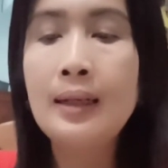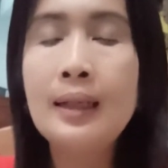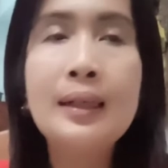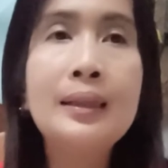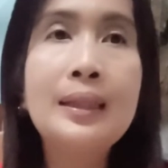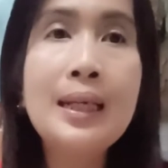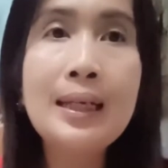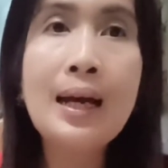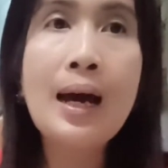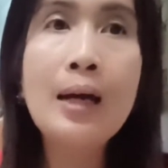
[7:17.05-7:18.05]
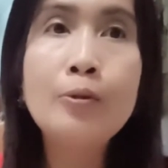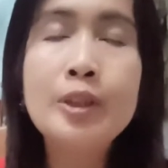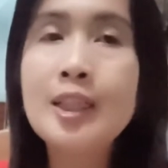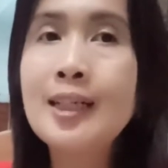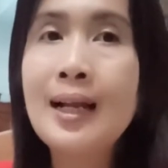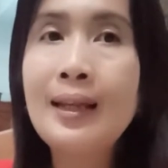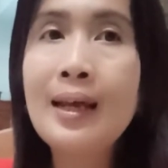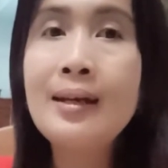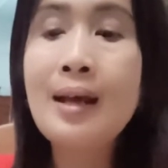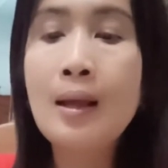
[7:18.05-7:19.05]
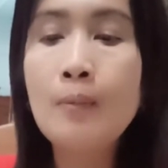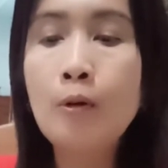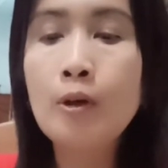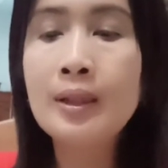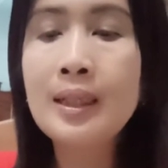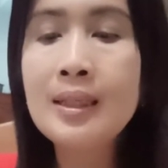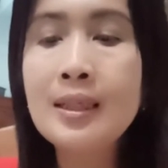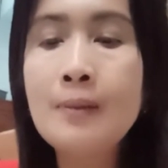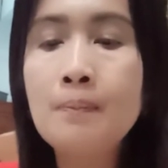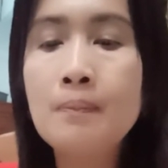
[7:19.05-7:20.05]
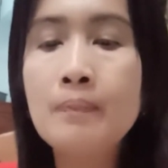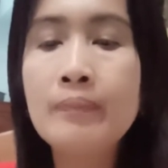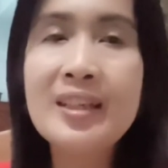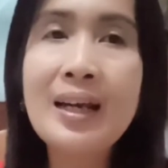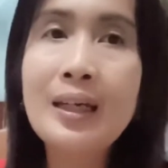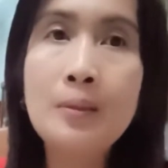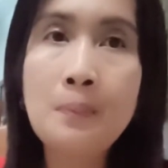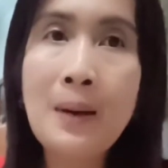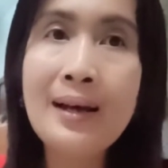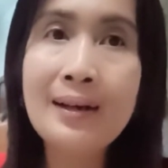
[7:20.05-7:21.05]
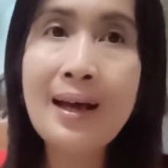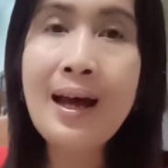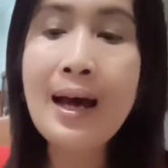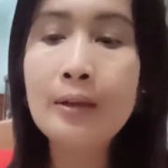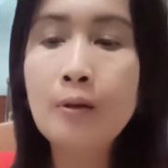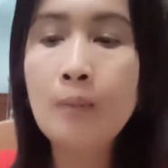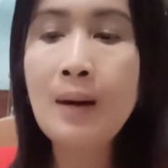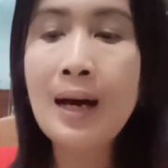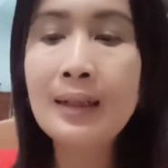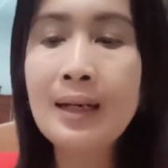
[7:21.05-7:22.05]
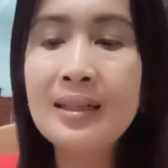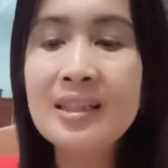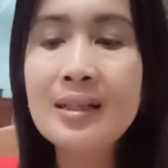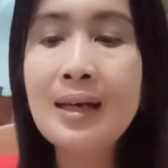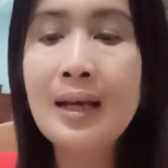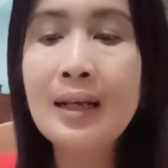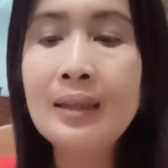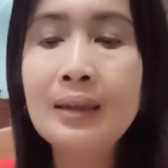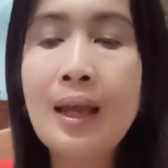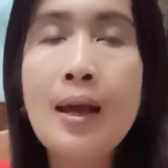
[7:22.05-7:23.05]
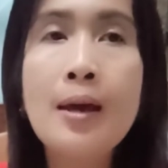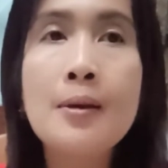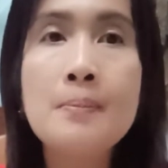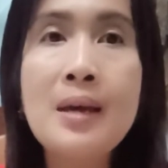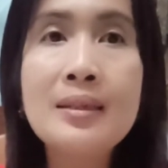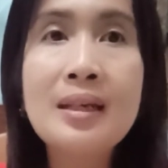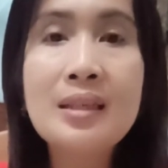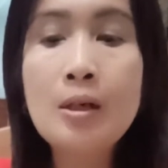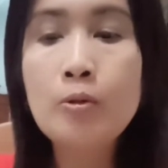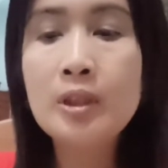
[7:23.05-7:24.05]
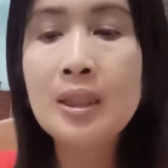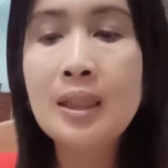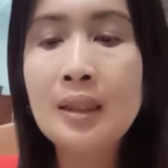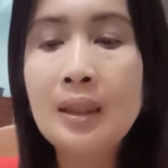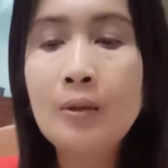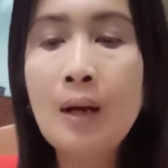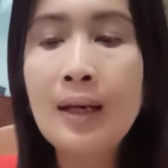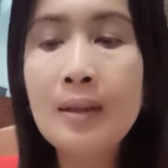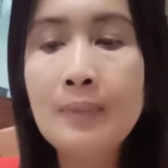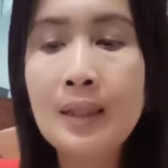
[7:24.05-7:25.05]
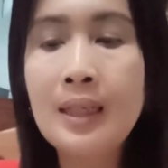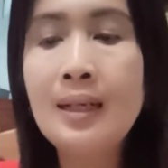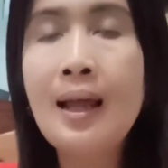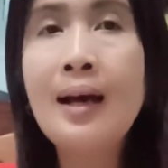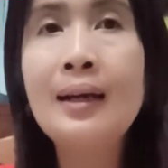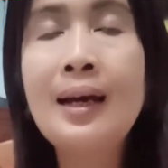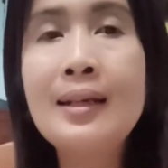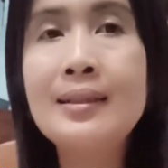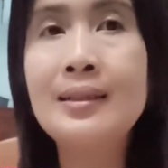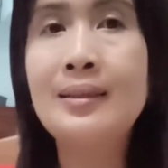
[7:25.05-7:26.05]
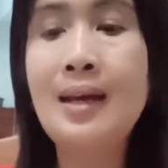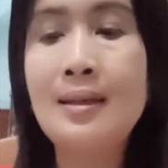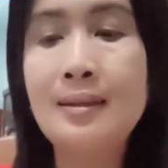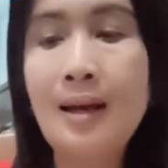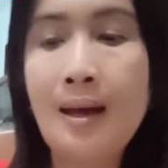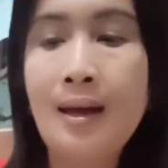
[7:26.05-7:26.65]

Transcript: Nah, ketika kucing kalian dalam kondisi sakit parah atau bahkan sekarat, biasanya kucing kita itu akan menghilangkan jejaknya.